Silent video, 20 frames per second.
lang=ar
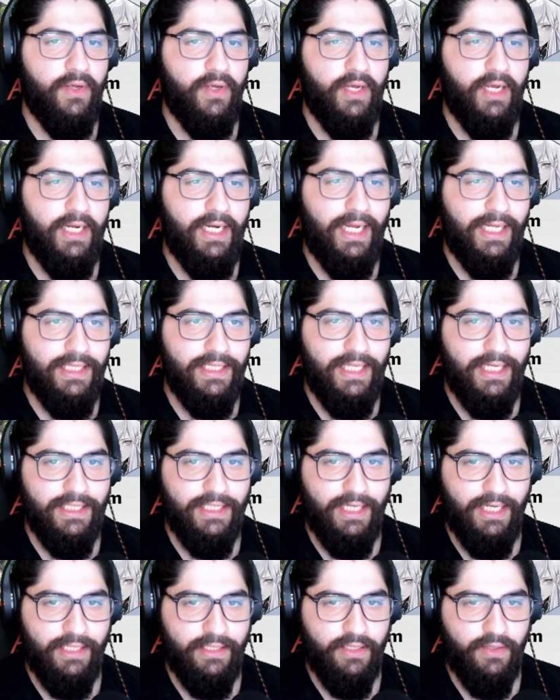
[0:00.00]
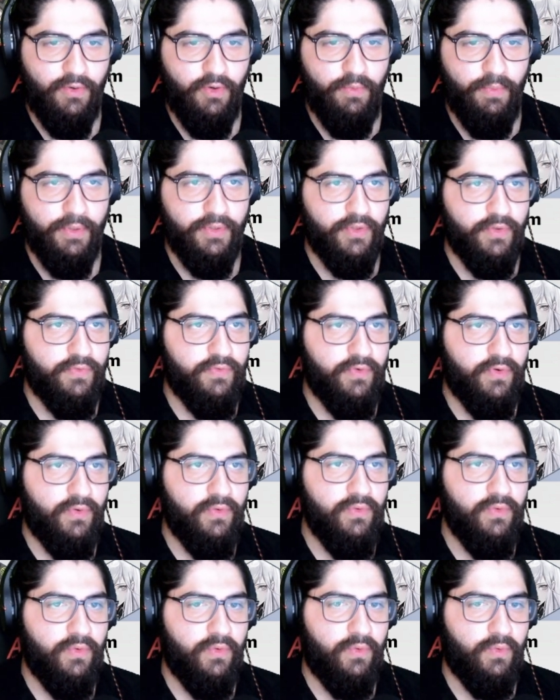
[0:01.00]
العداد هذا كل ما
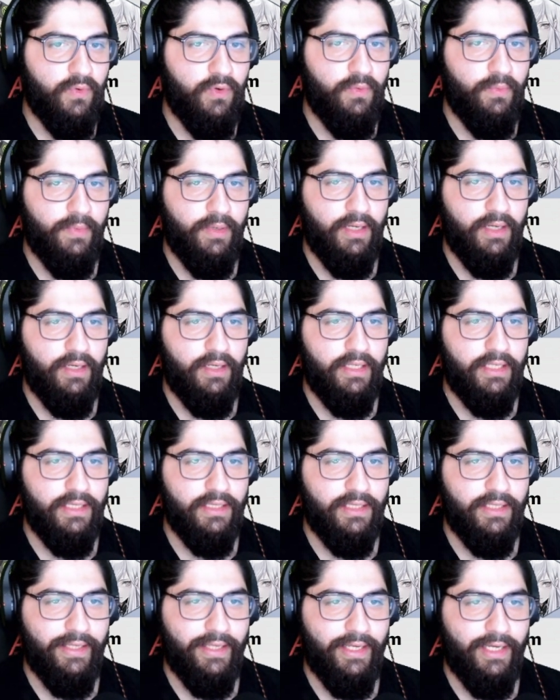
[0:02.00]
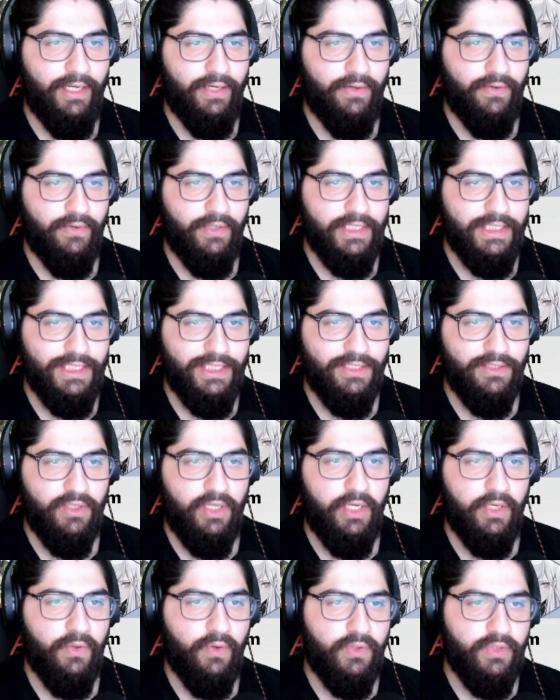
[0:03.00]
ترفعه كل ما انت خلصت
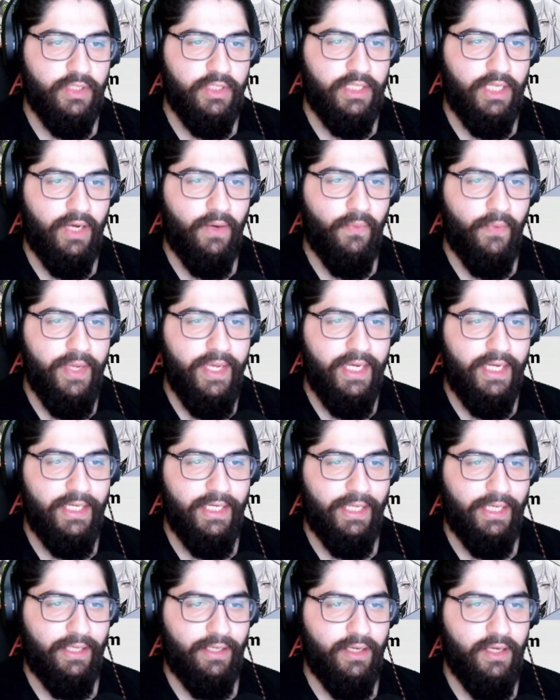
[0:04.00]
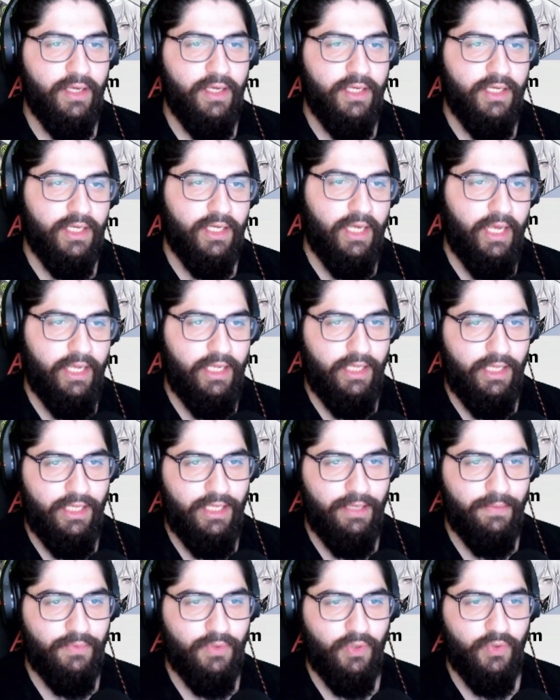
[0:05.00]
نقطة اويكنينج هي
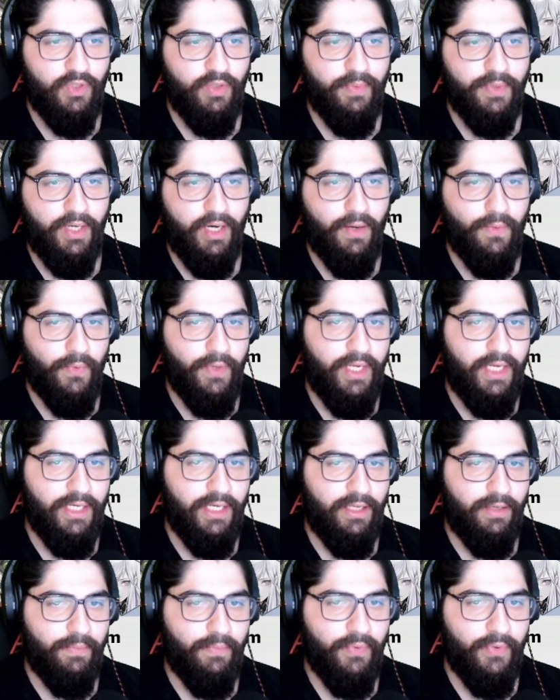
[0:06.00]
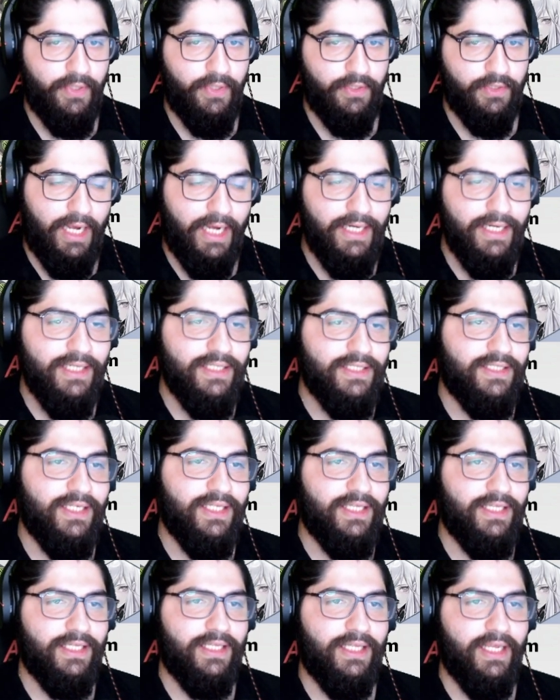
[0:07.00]
هي بتعتبر اويكنينج بوينت عندنا
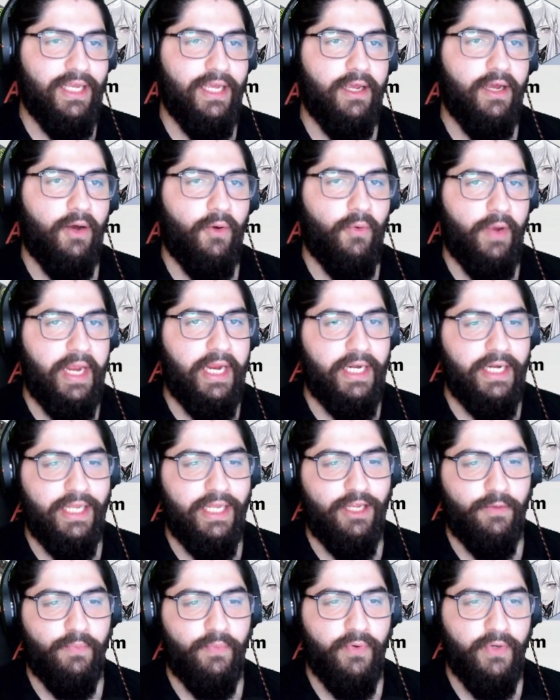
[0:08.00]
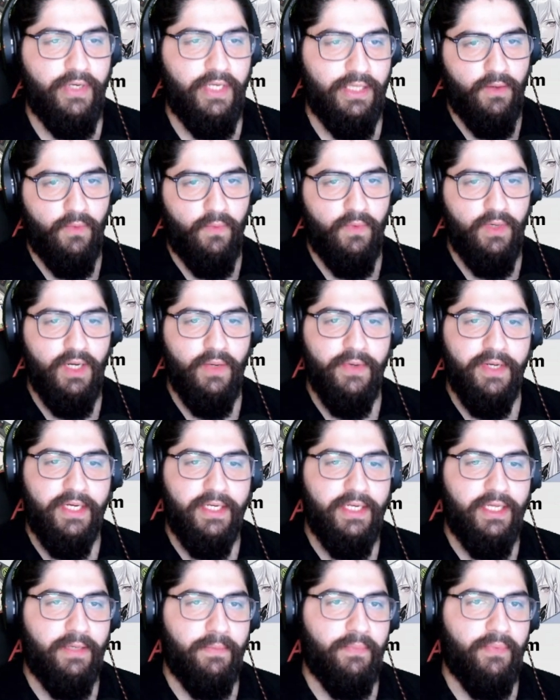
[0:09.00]
ستة اويكنينج بوينت
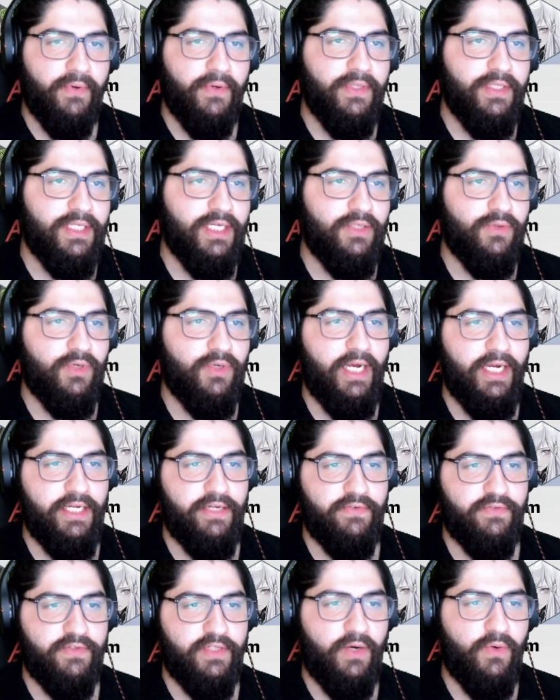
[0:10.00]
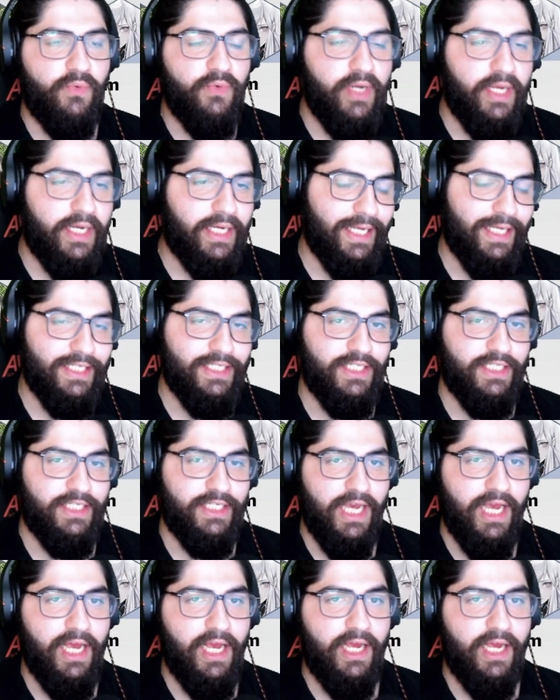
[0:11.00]
والاويكنينج بوينت هدول حيفتحوا لك
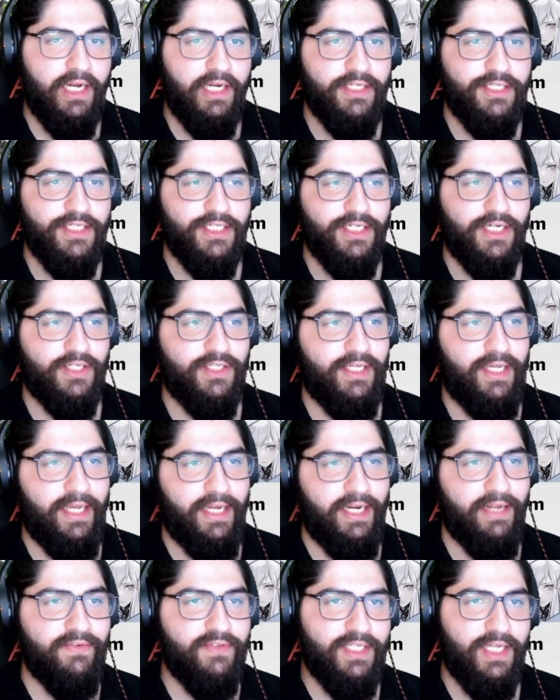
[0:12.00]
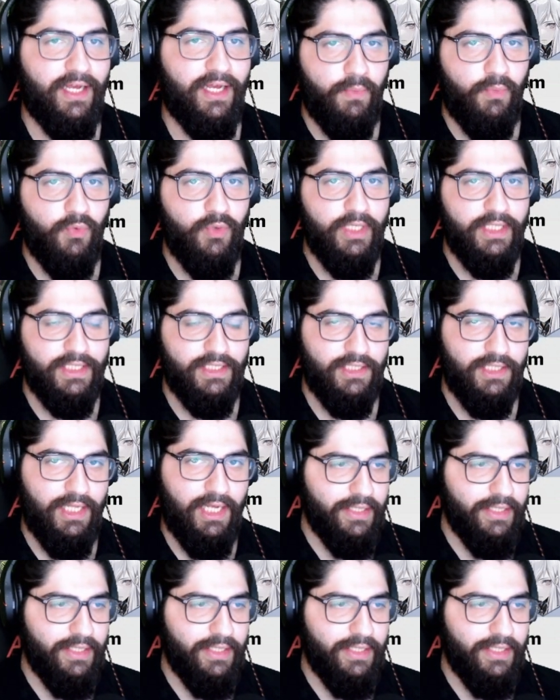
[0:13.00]
اشياء للشخصية نفسها مو للسلاح